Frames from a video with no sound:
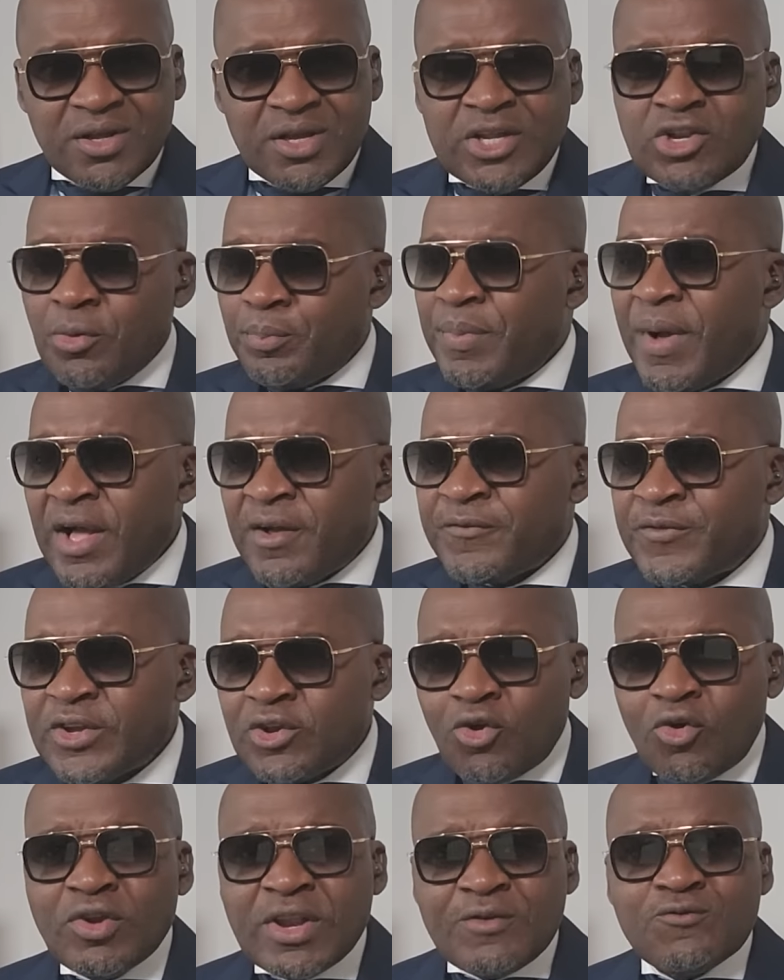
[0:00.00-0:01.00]
Ils n'ont pas
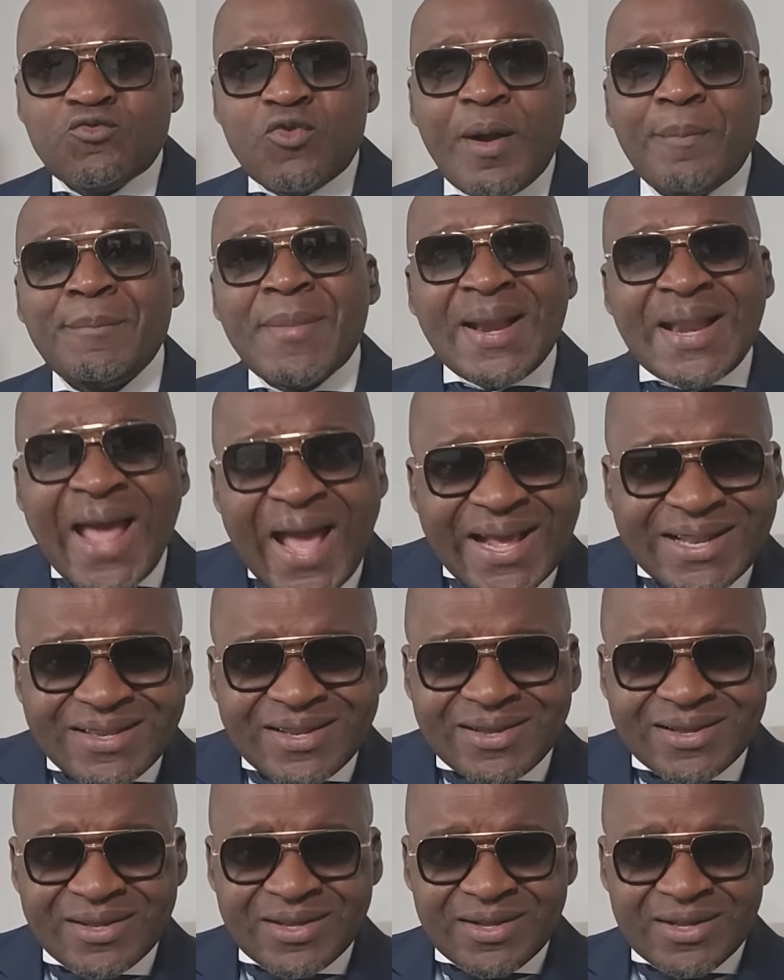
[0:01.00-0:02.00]
envie qu'on les voit
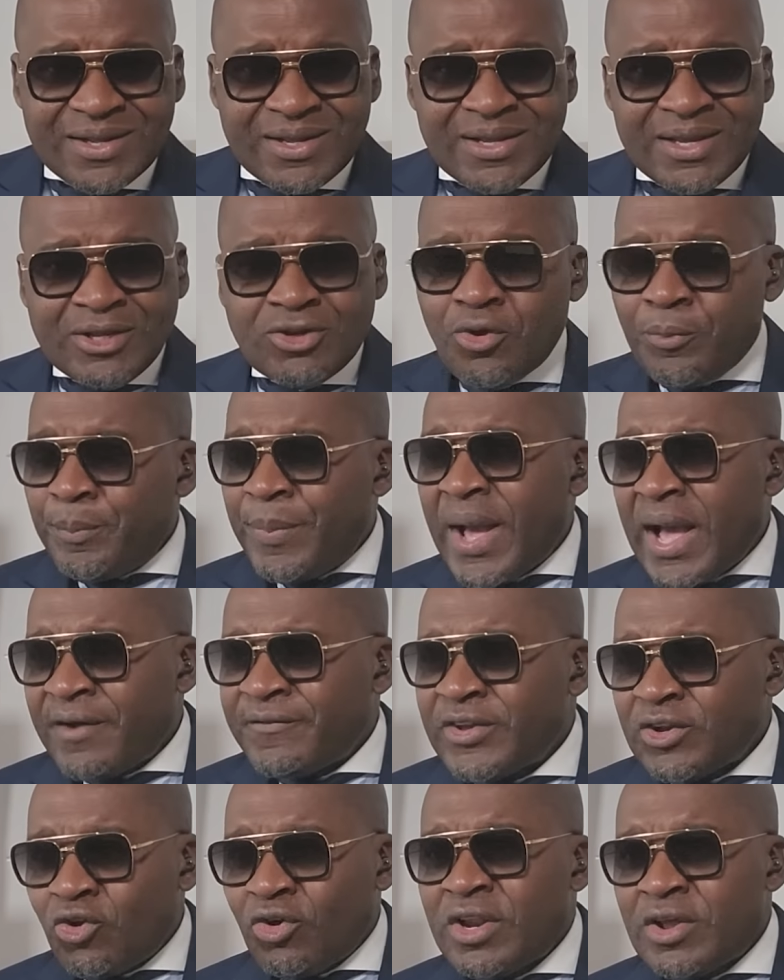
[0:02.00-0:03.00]
malades. Ils n'ont pas
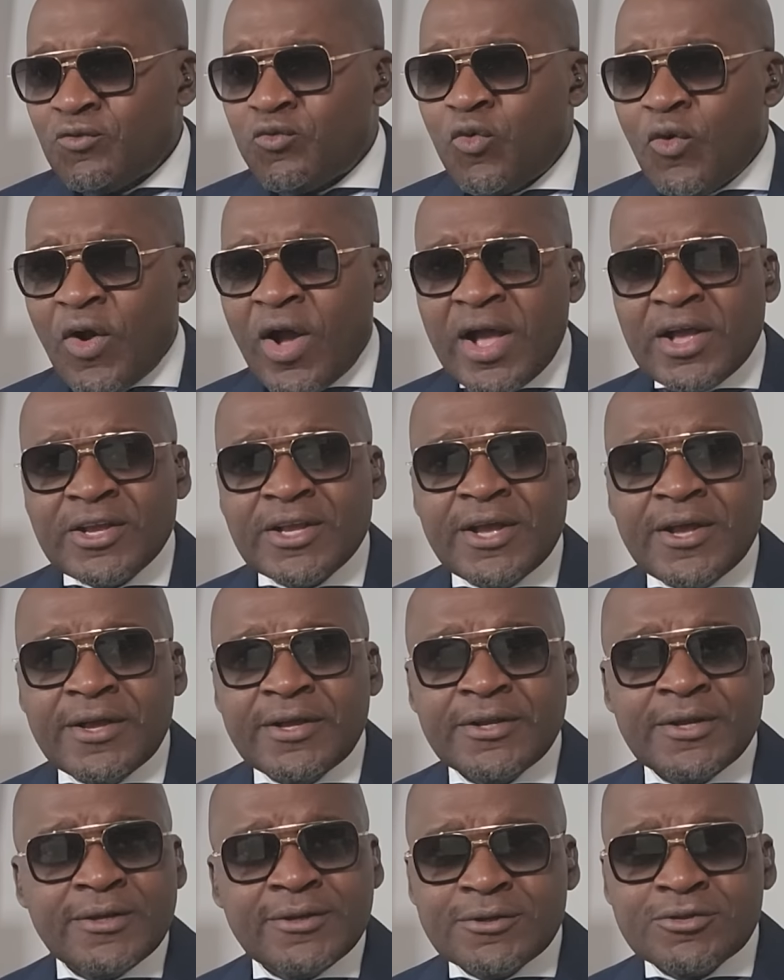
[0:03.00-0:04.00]
envie qu'on les voit
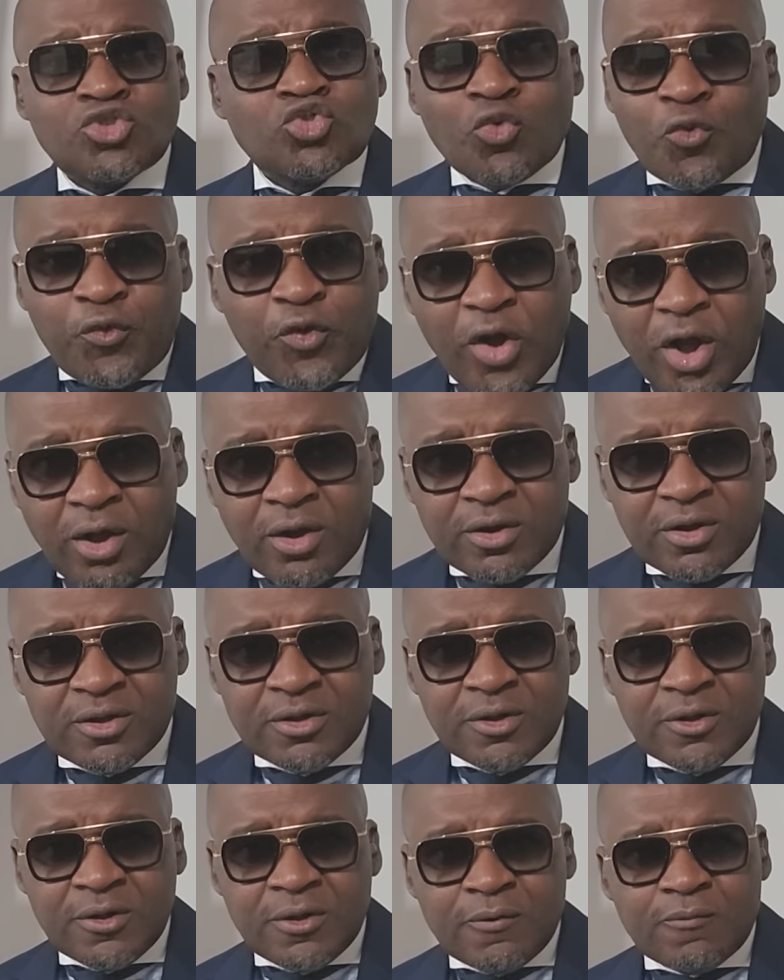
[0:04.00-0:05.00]
souffrant euh,
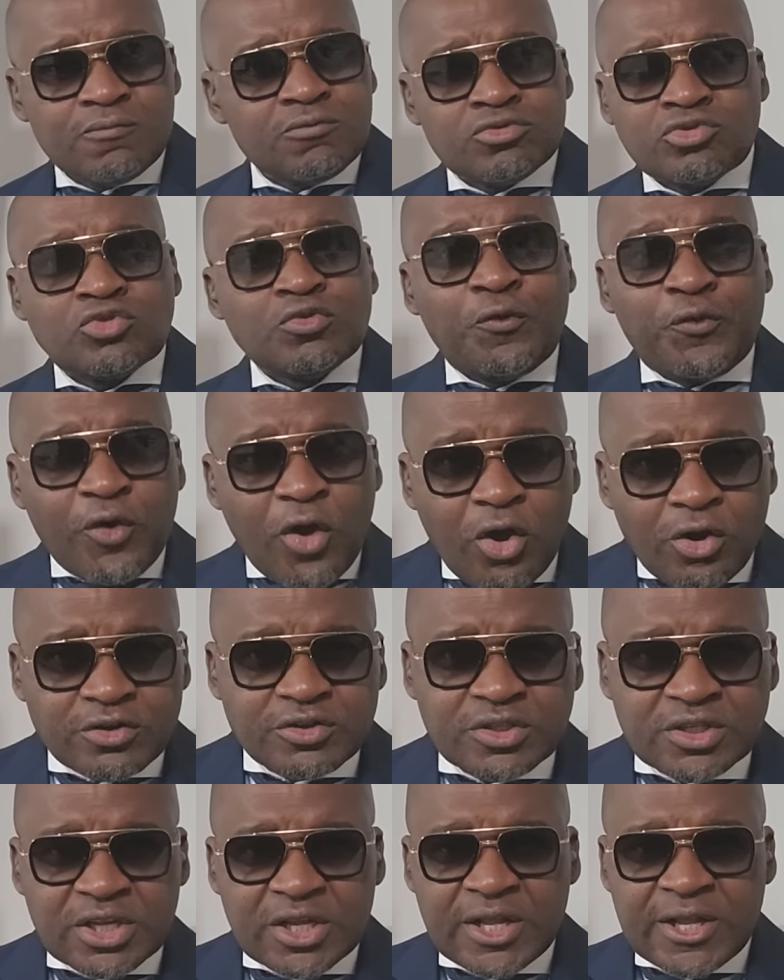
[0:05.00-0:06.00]
souffrants ou
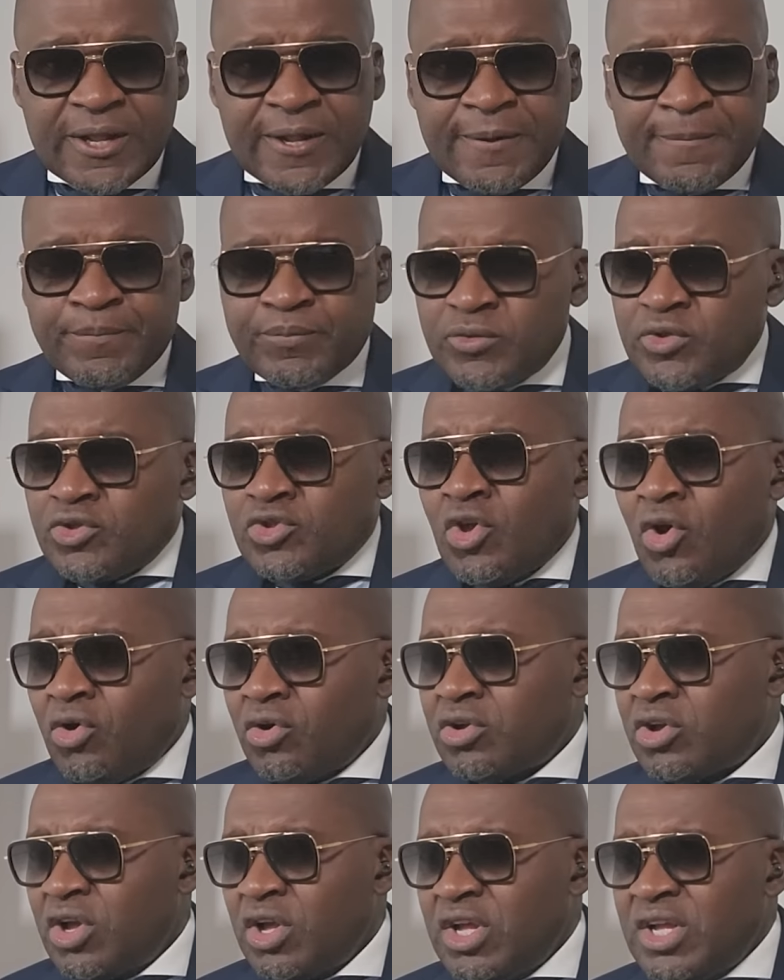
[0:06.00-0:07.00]
souffrantes.
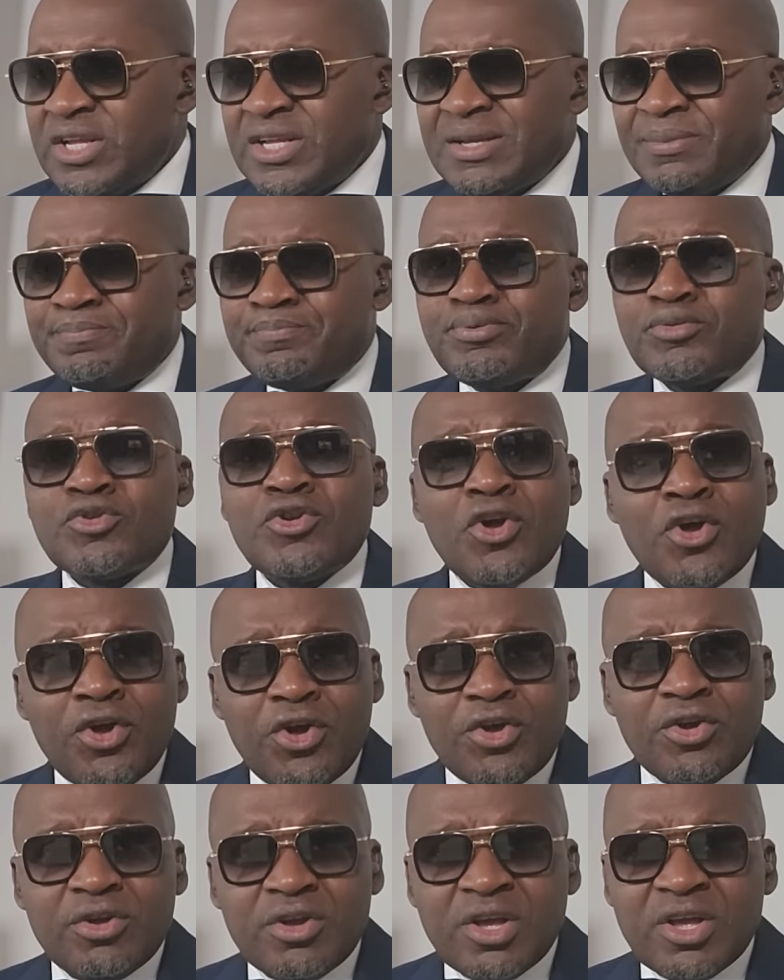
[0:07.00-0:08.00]
Donc, pour
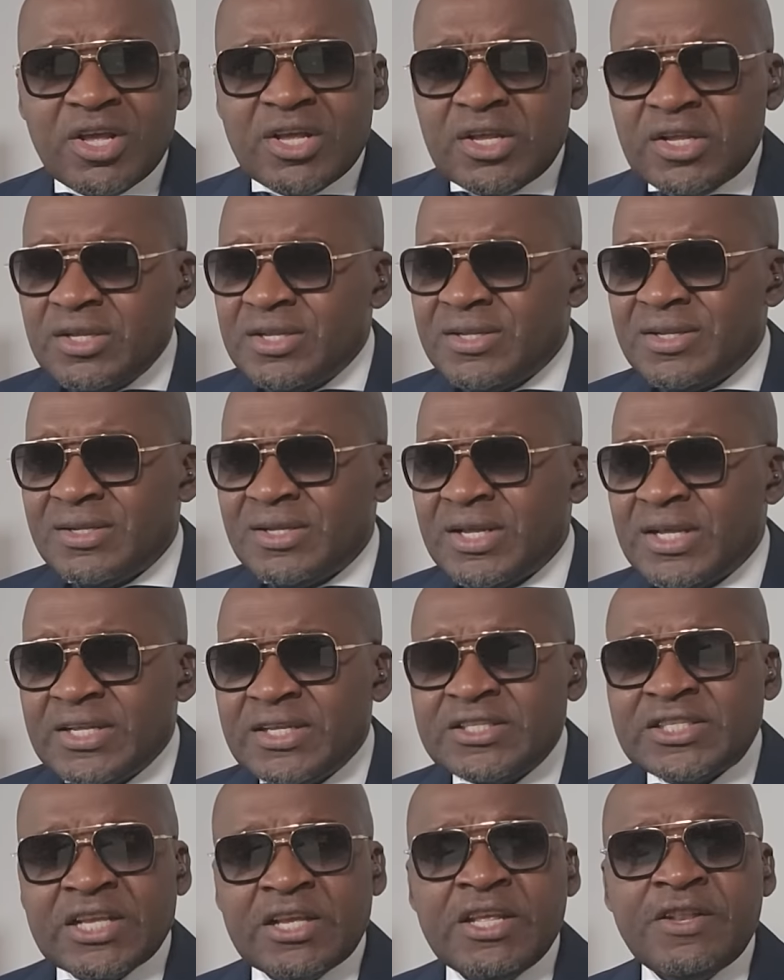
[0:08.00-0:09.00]
eux,
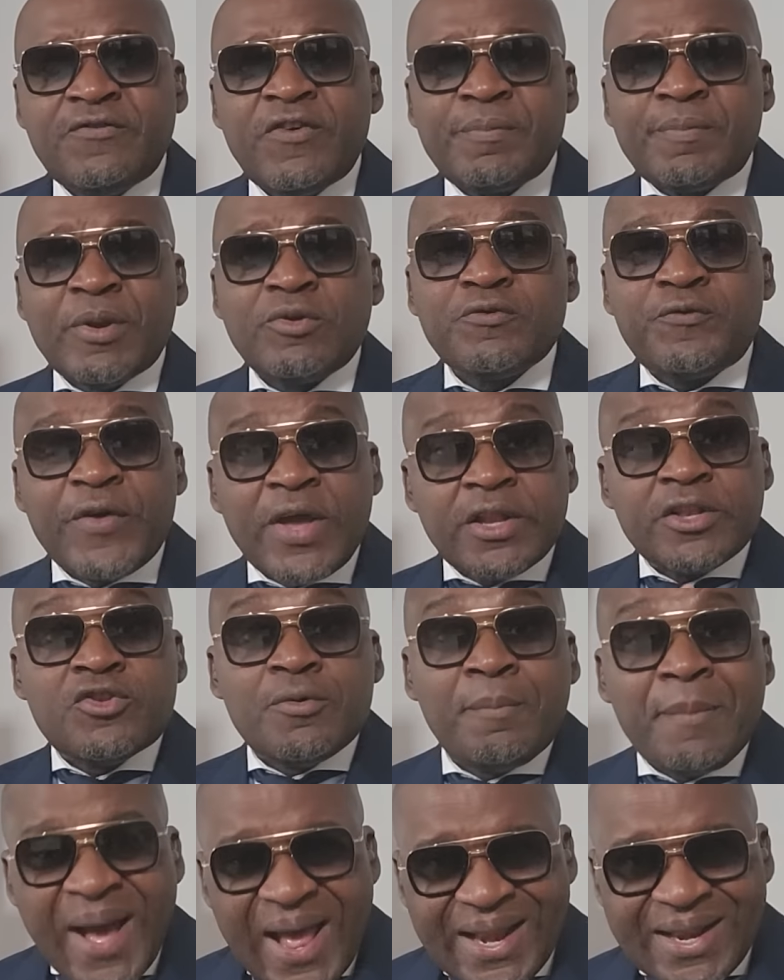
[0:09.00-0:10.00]
ils ne veulent pas nous faire de
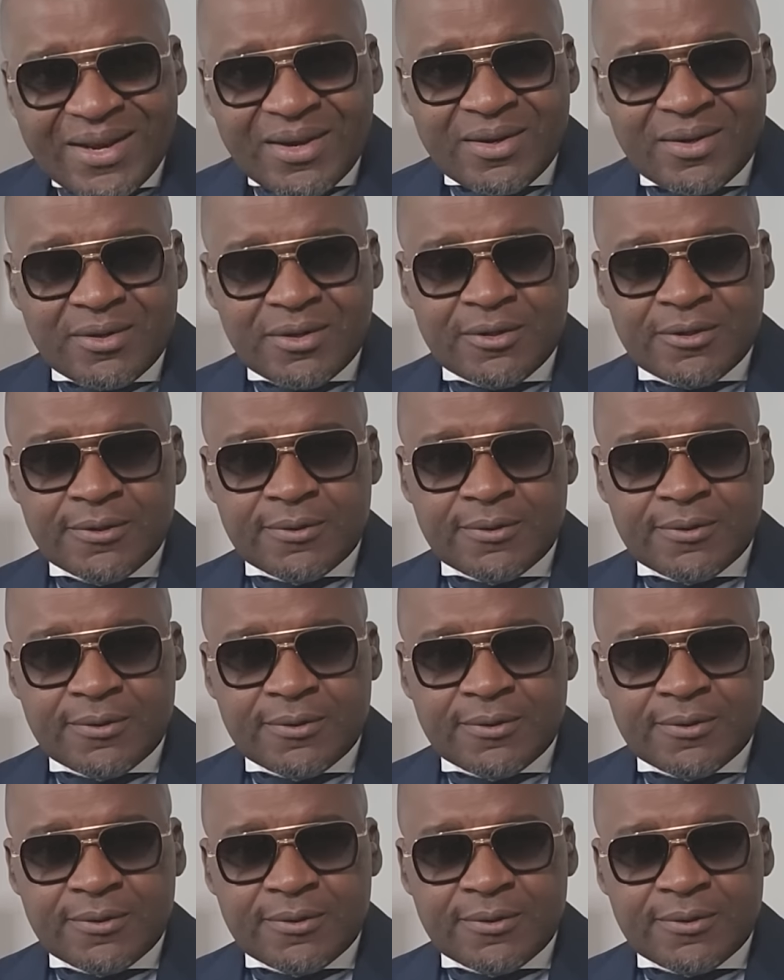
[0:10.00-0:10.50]
mal.